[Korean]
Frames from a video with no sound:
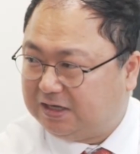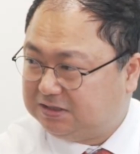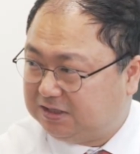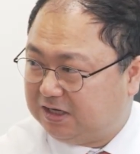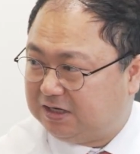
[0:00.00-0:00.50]

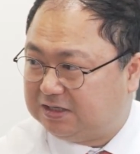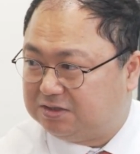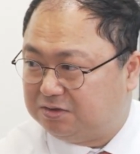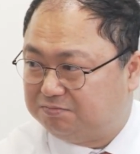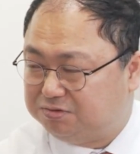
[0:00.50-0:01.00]

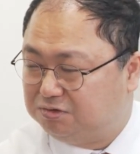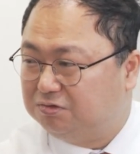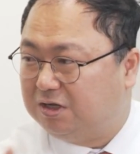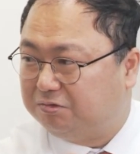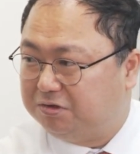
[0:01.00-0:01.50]
액체라서
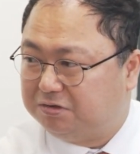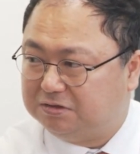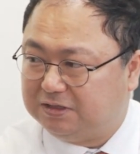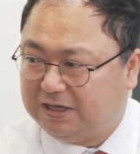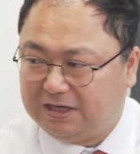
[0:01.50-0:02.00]
불도 나고
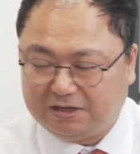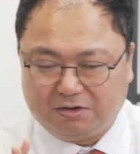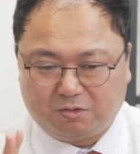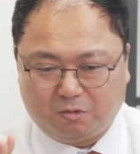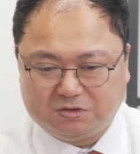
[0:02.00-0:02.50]
이러는데
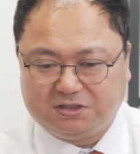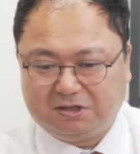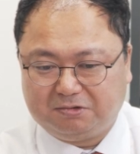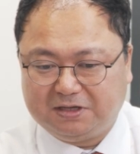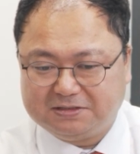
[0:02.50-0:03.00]
이걸
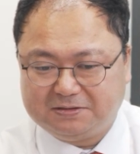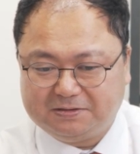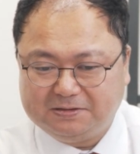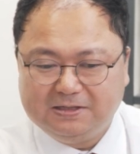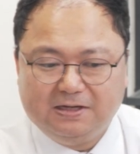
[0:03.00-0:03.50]
고체로
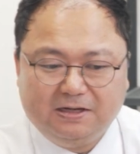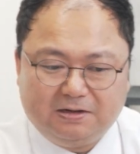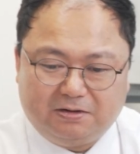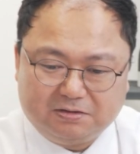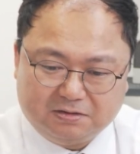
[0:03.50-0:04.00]
해서
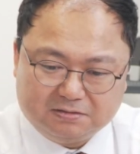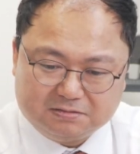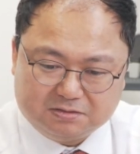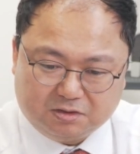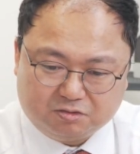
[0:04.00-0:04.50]

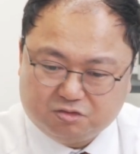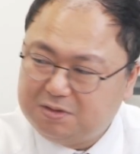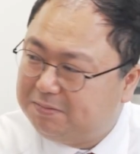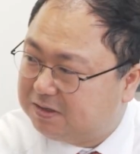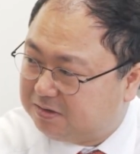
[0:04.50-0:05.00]
어떤 저
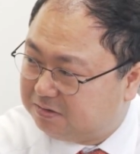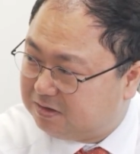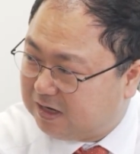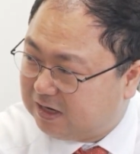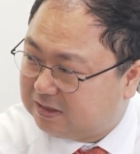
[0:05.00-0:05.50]
꿈의
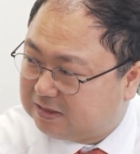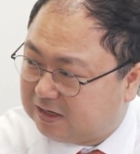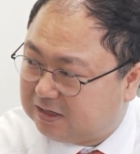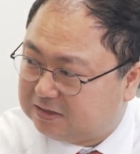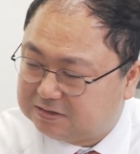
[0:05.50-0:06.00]
배터리를
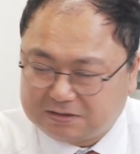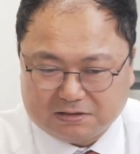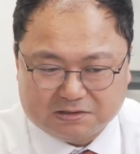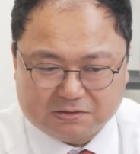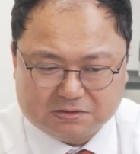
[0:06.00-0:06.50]
하겠다.
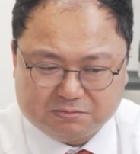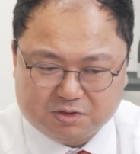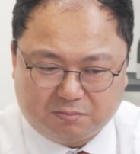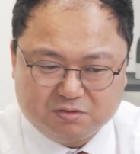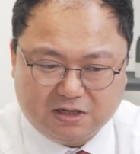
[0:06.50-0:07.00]
그래서
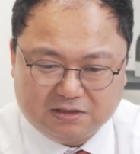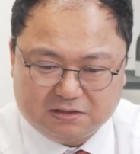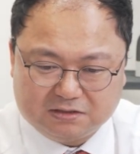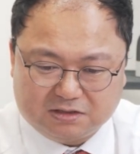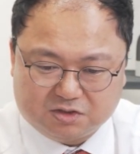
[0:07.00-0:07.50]
지금
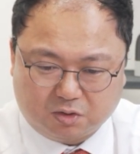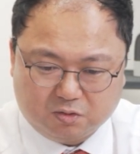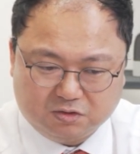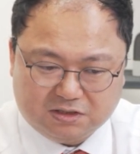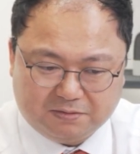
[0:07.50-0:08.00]
전문가들은 그
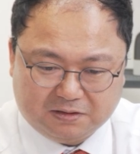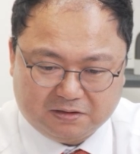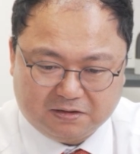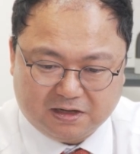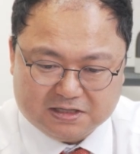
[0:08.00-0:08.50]
전고체
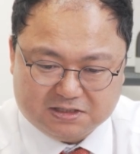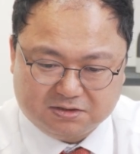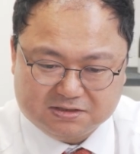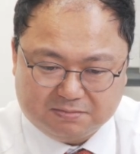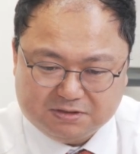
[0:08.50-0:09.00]
배터리가
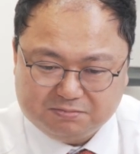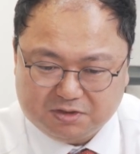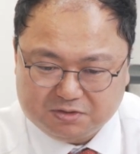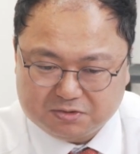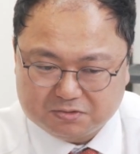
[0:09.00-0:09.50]

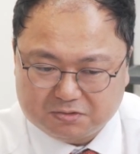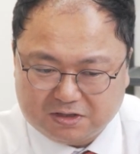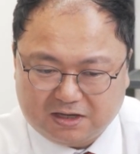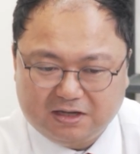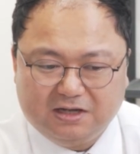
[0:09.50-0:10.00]
2030년
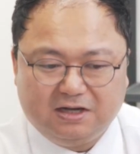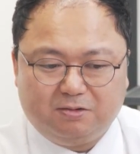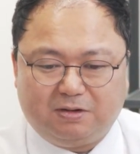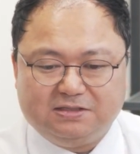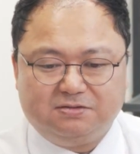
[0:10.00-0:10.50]
정도에
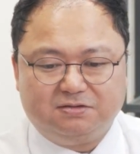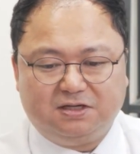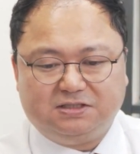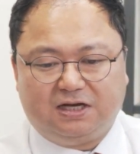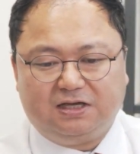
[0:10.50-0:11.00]

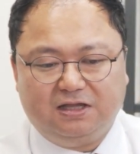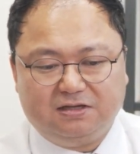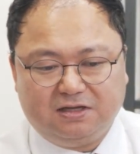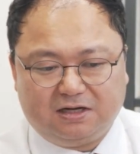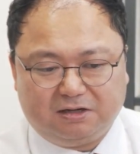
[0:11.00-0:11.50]
완성되지
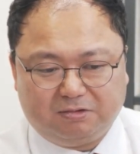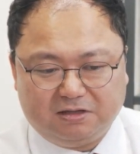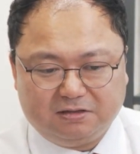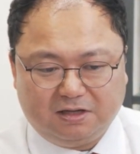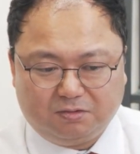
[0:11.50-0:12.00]
않겠느냐라고
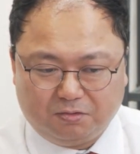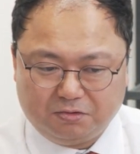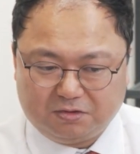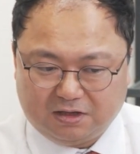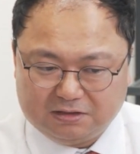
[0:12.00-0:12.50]
하는데
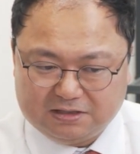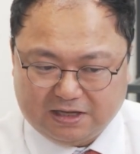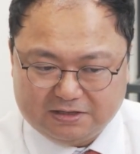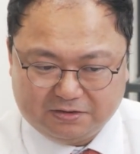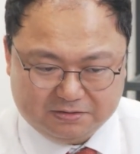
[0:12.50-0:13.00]
도요타는
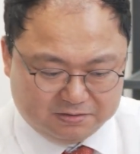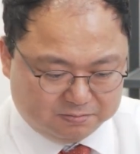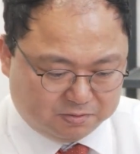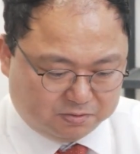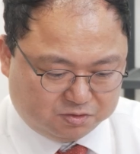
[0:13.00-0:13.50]
내년,
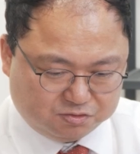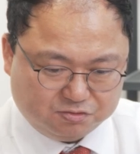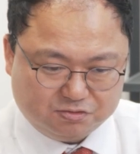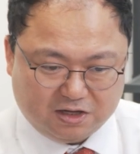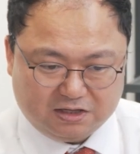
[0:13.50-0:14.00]
뭐
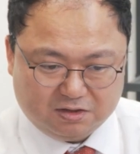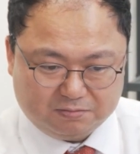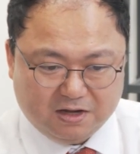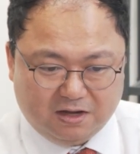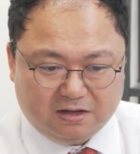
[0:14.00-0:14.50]
중국의
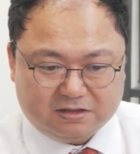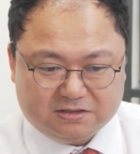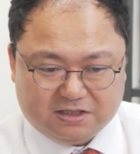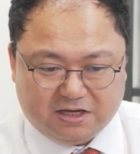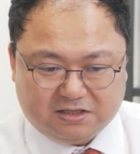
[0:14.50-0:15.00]
기업
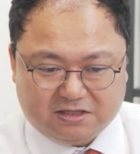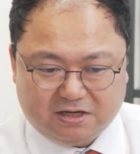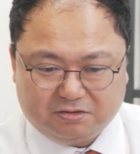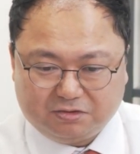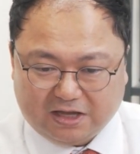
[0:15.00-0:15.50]

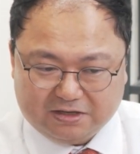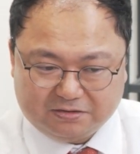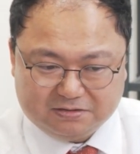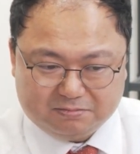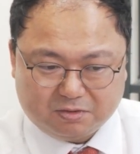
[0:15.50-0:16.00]
CATL도
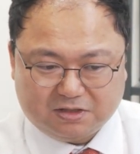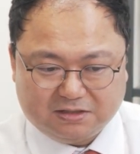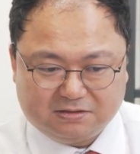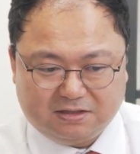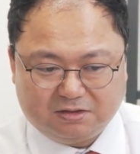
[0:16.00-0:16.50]
내년, 뭐
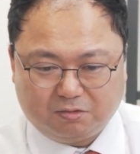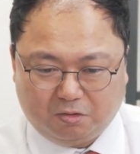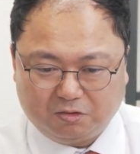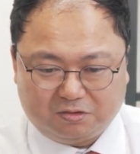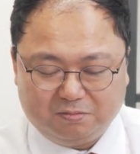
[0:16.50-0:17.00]
테슬라도
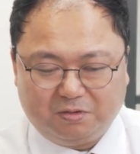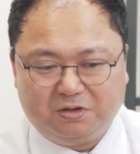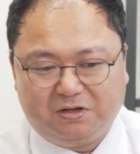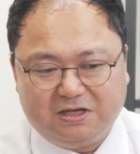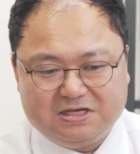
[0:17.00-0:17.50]
곧
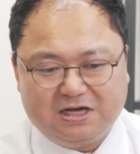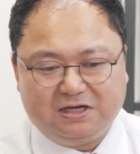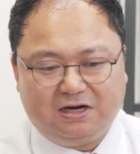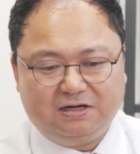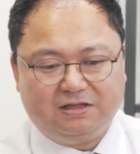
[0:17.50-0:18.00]
뭐 이렇게
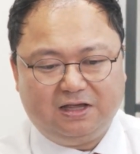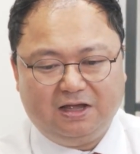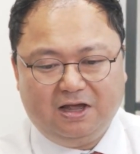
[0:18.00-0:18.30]
이야기를 하는데